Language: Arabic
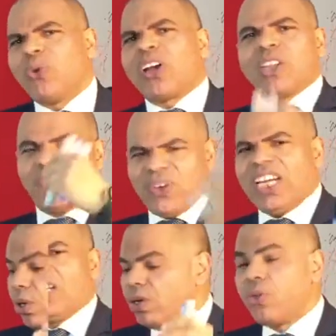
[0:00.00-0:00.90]
ورد
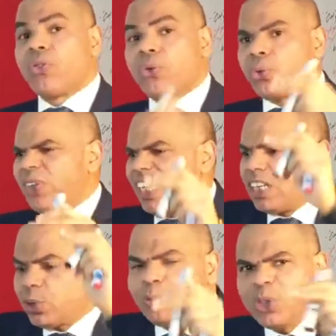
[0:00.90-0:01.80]
فعل انظروا إلى
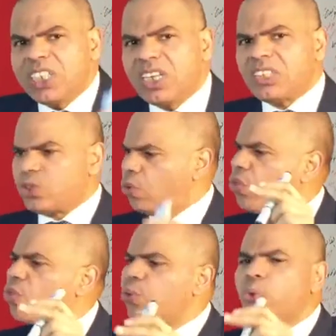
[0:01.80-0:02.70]
جمود النص
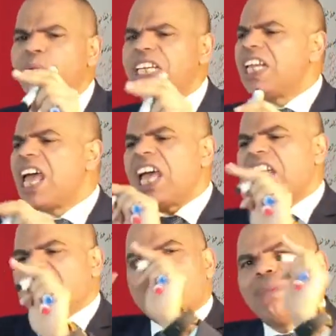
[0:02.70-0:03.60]
انظروا إلى
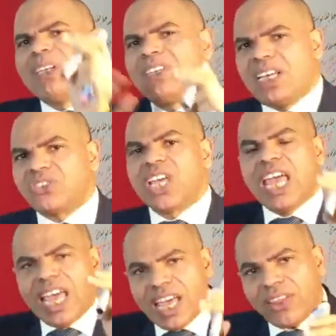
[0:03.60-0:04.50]
أحكام النص
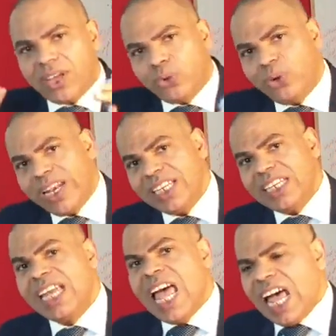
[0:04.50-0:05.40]
هذا هو
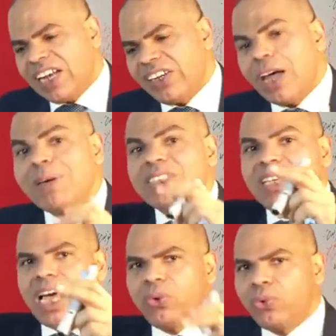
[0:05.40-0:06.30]
الإيه؟ النمط
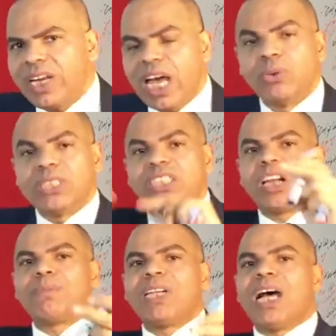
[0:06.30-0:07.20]
الأول أو
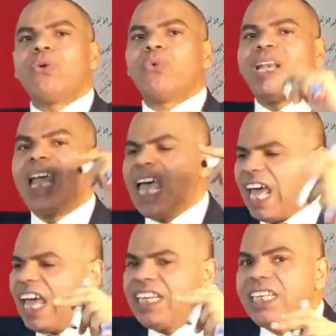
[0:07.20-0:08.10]
الدرب الأول
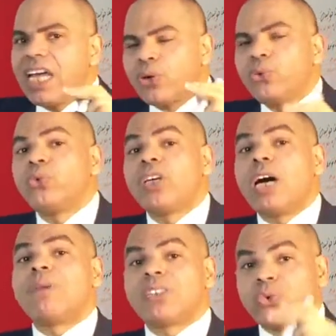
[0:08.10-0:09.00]
أن يكون
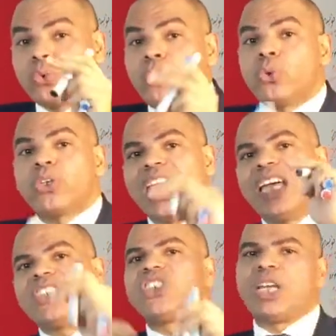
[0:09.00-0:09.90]

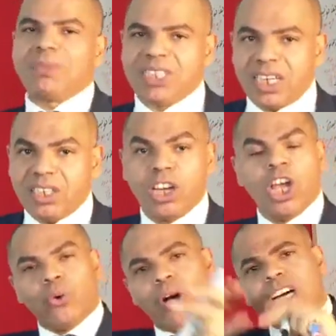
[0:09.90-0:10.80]
مصوغك جامدا
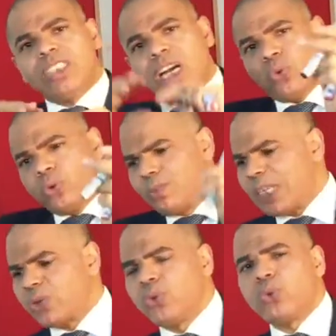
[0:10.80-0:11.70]
وقد يكون
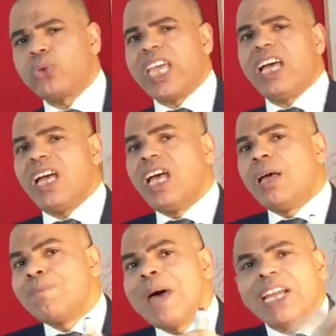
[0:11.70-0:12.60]
مصوغك
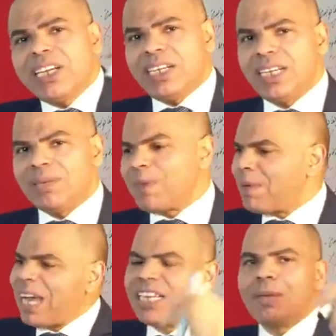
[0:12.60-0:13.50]
مرن ما
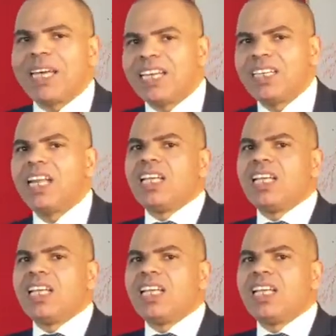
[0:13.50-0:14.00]
معنى مرن؟